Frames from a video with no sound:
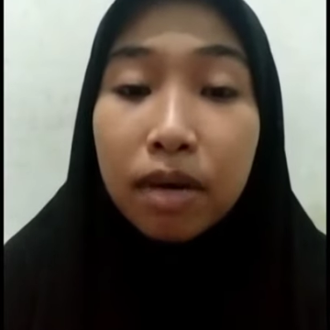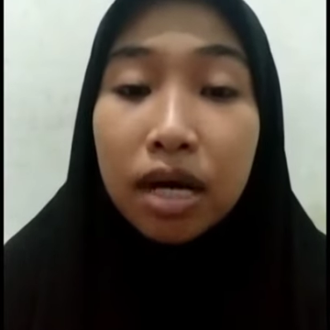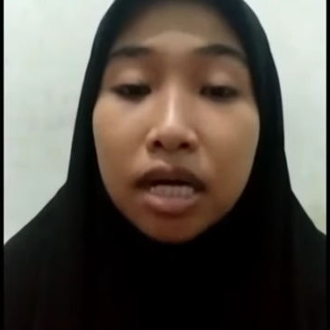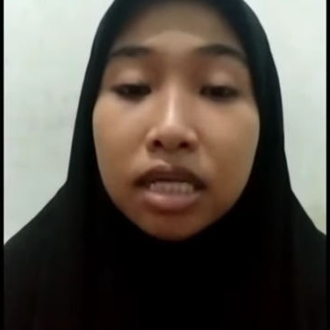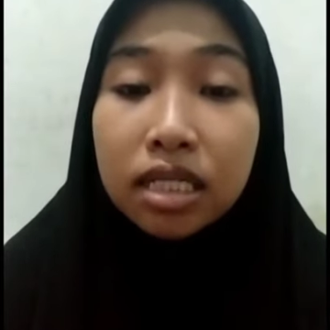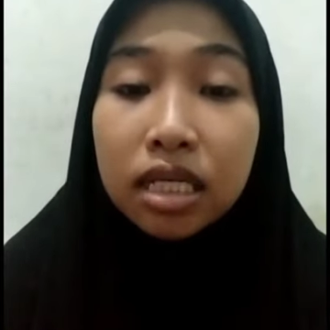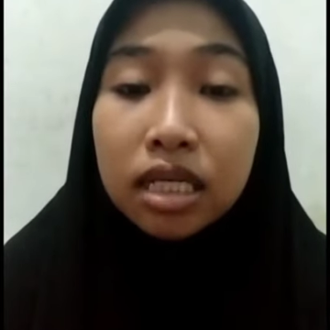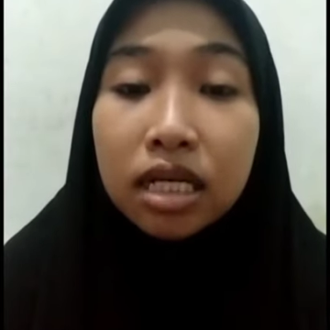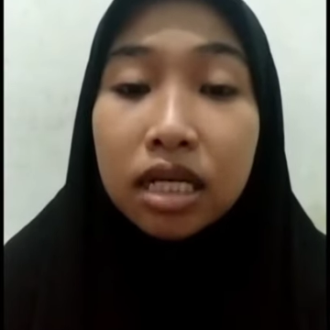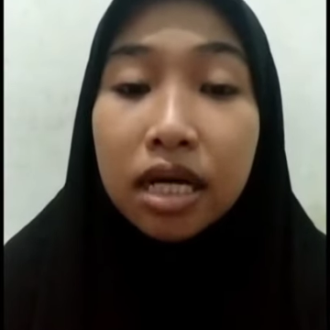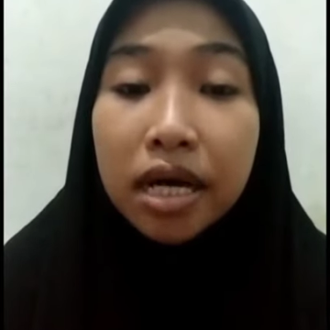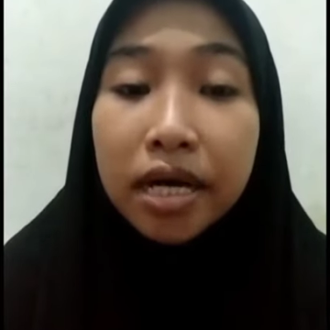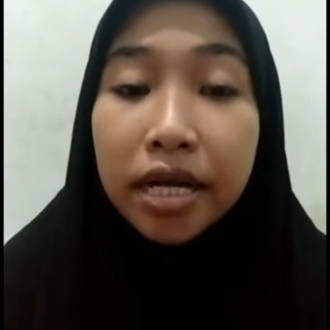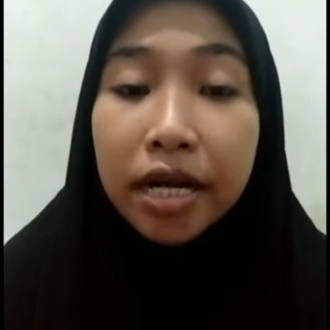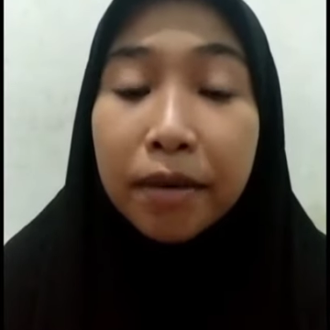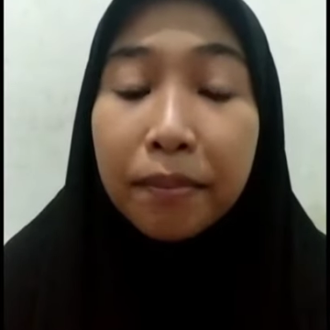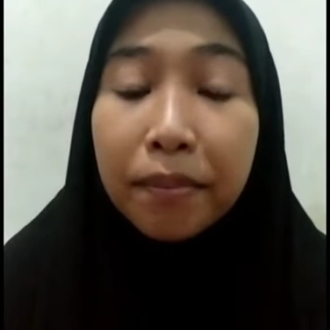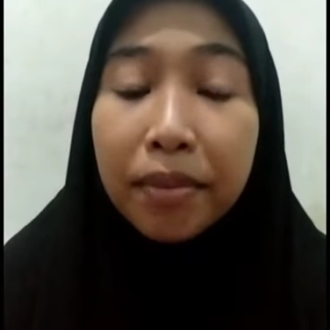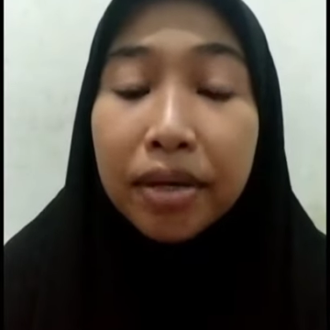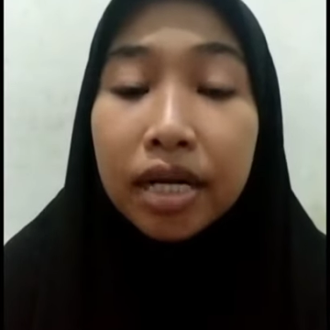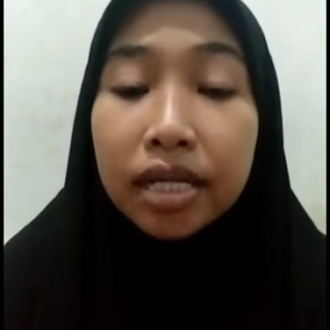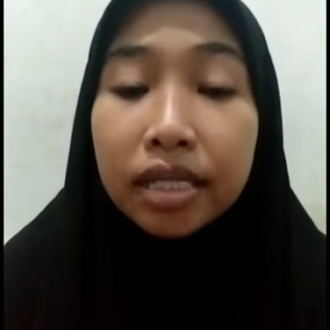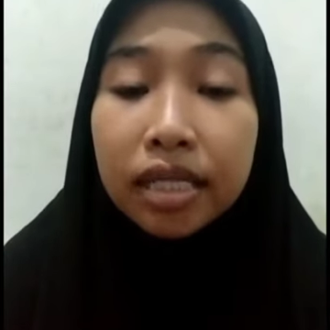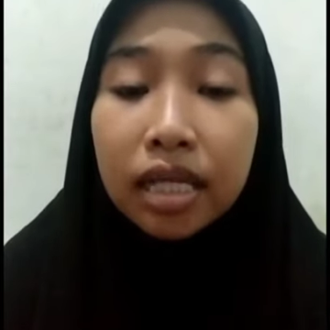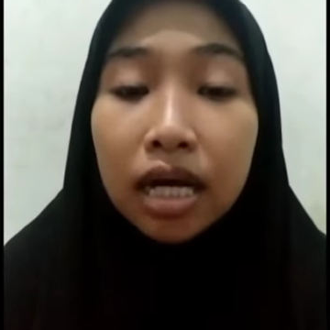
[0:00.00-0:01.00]
bahasa negara
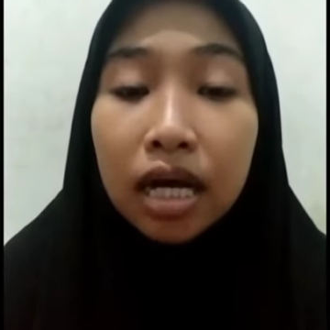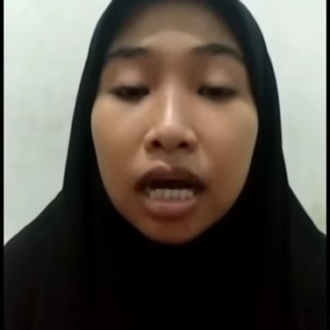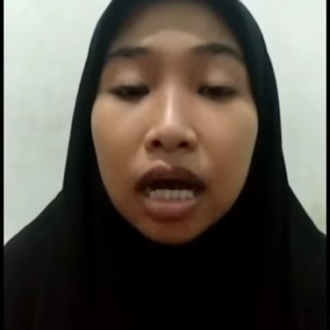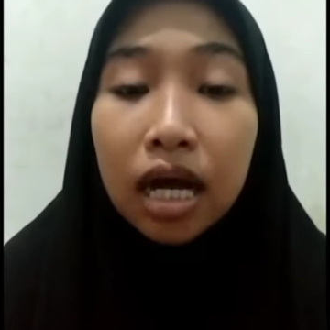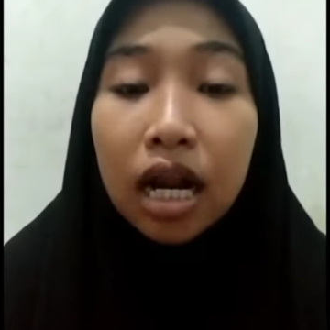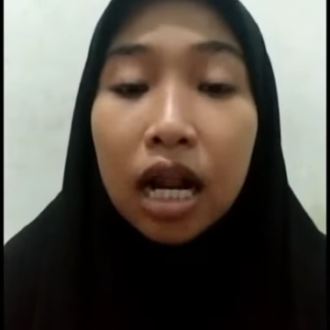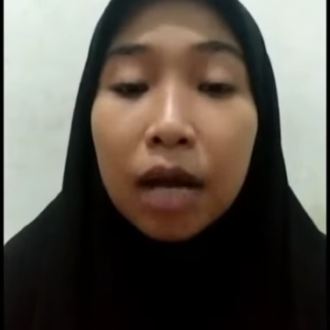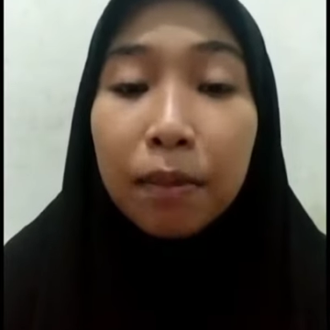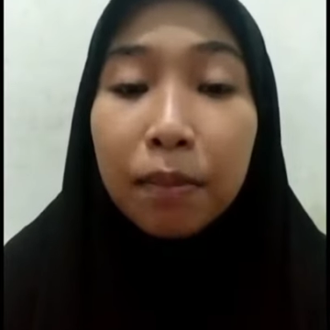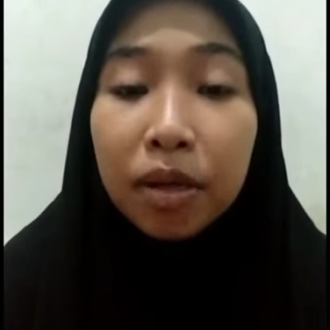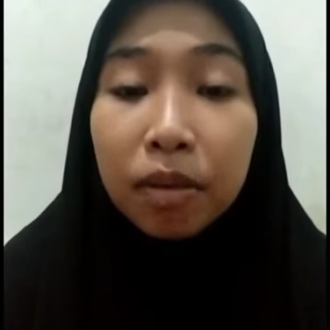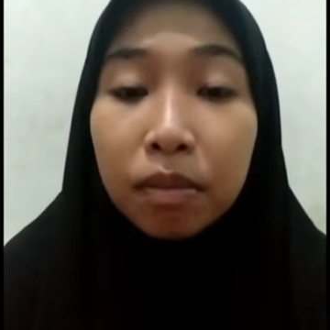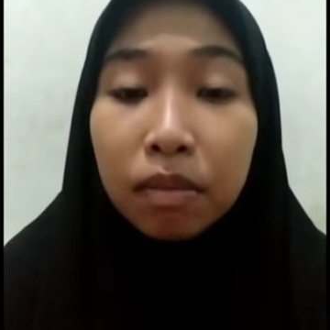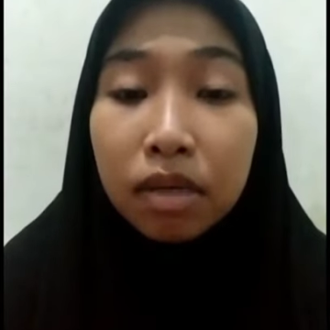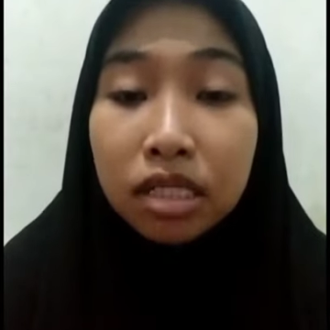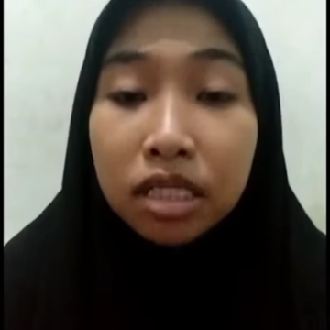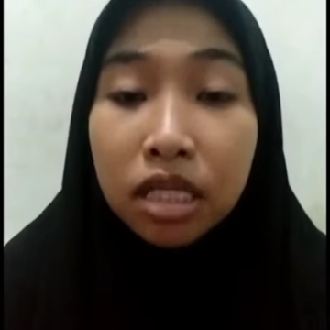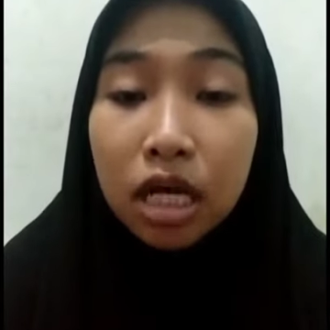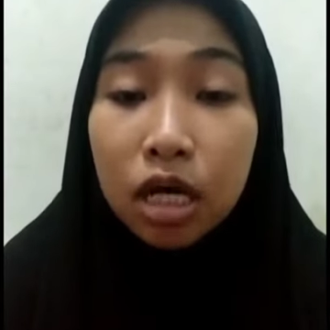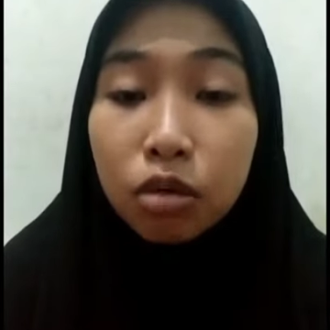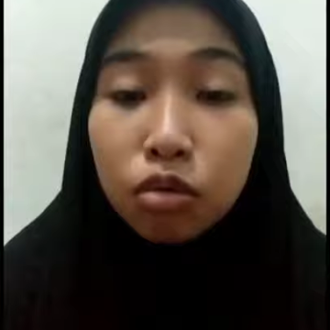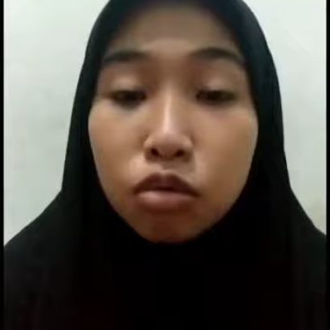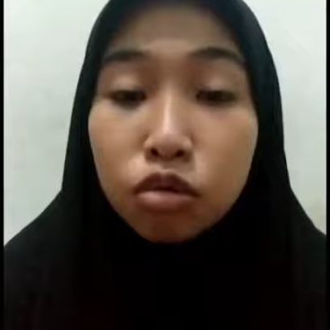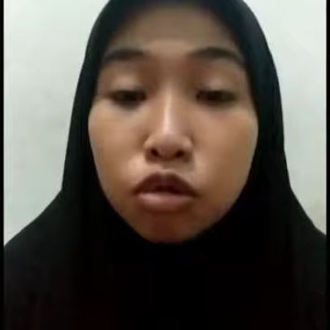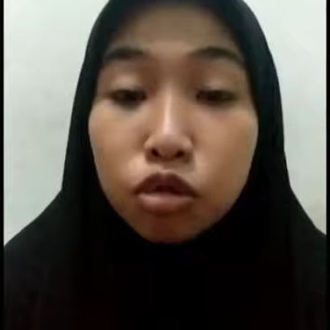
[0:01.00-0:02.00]
pada tanggal
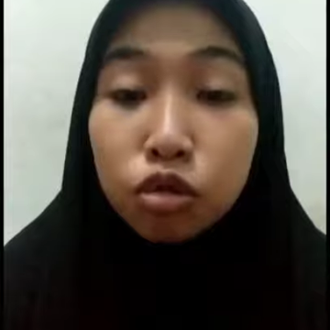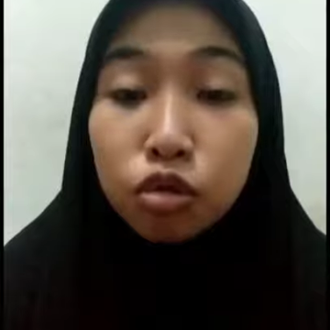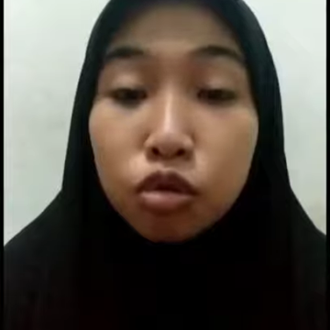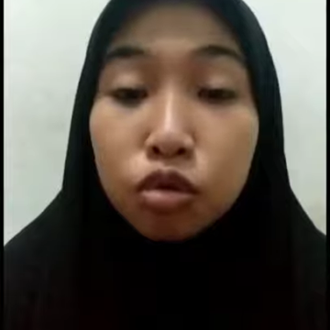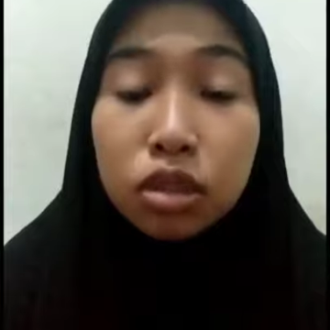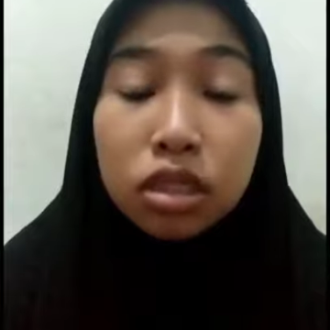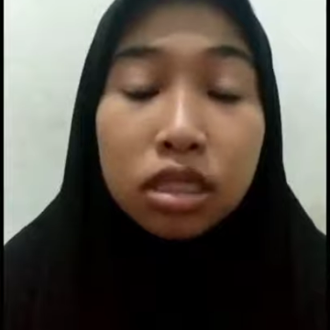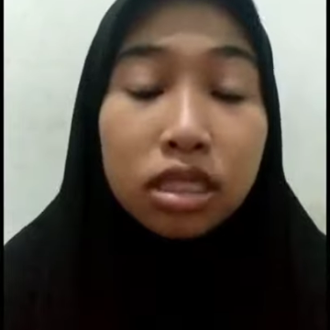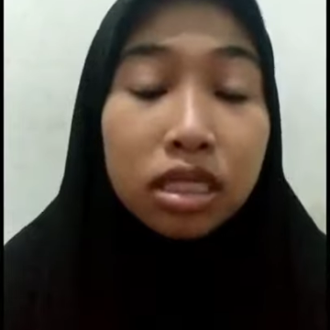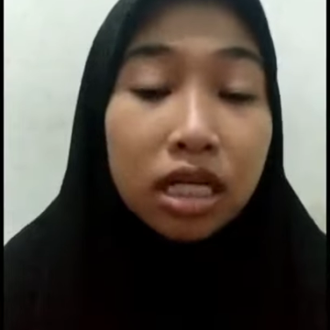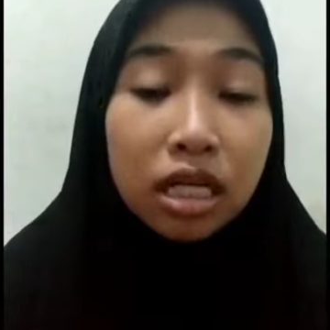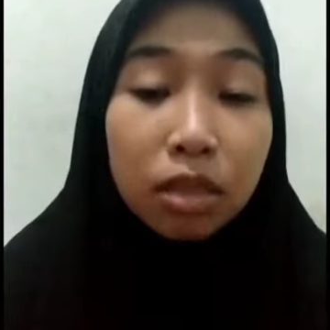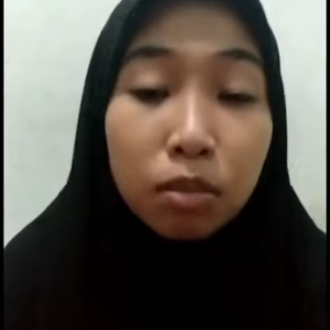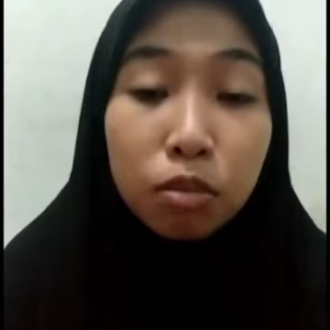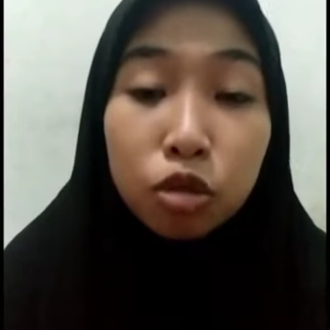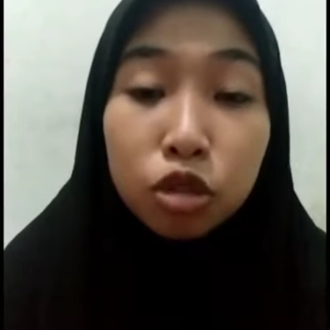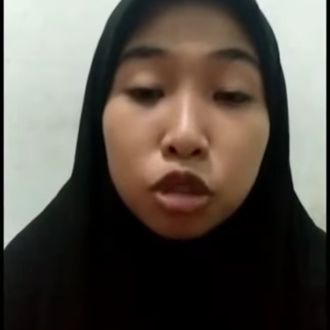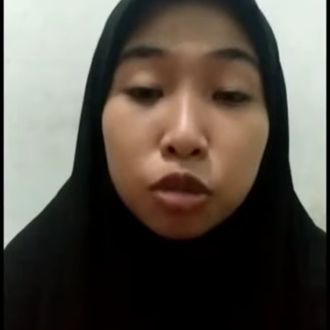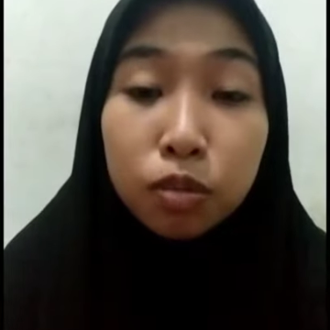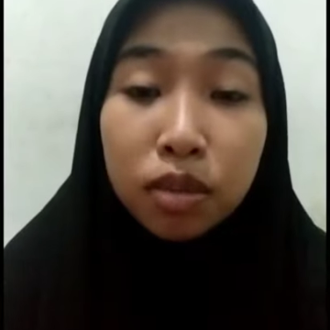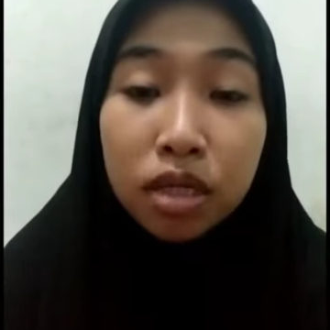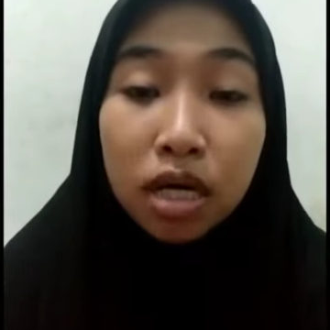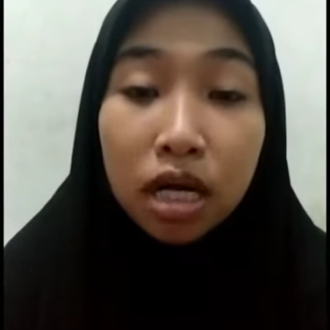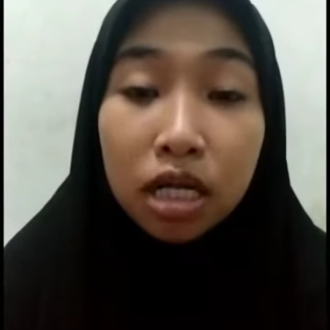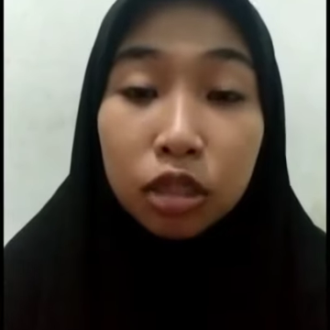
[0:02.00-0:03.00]
18 Agustus
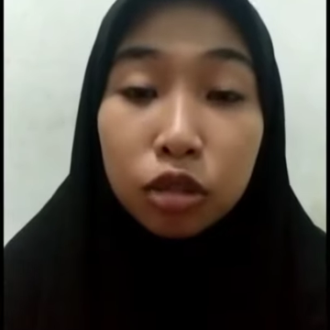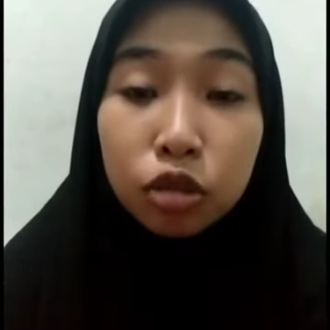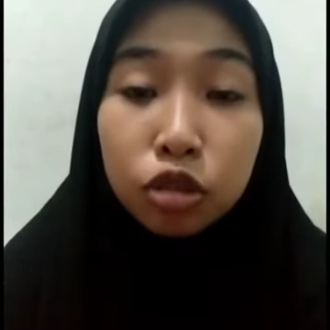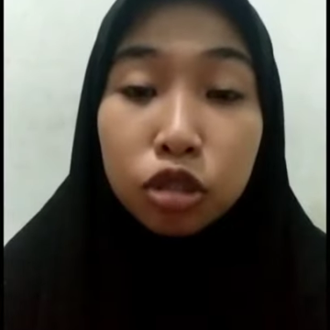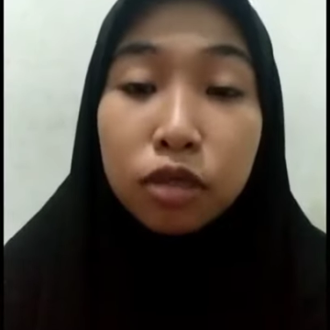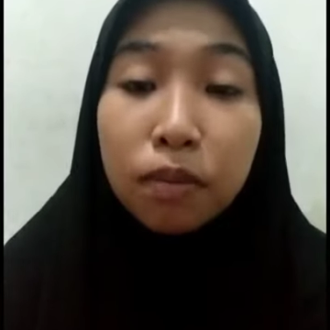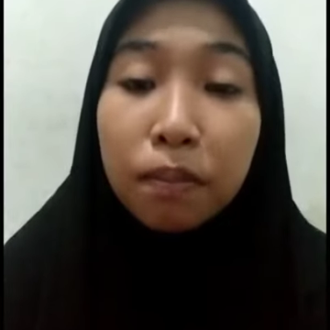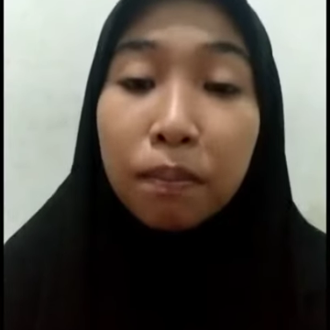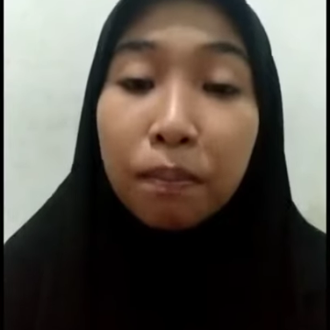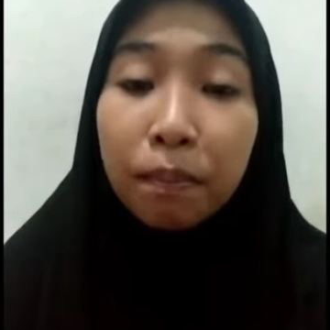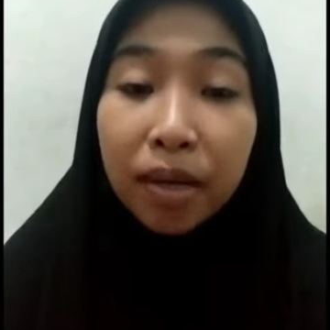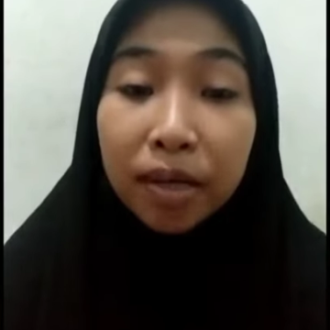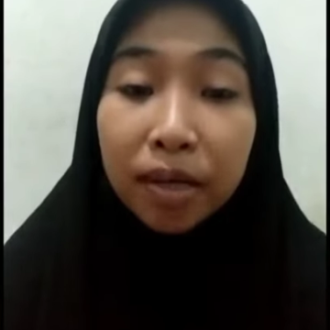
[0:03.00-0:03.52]
1945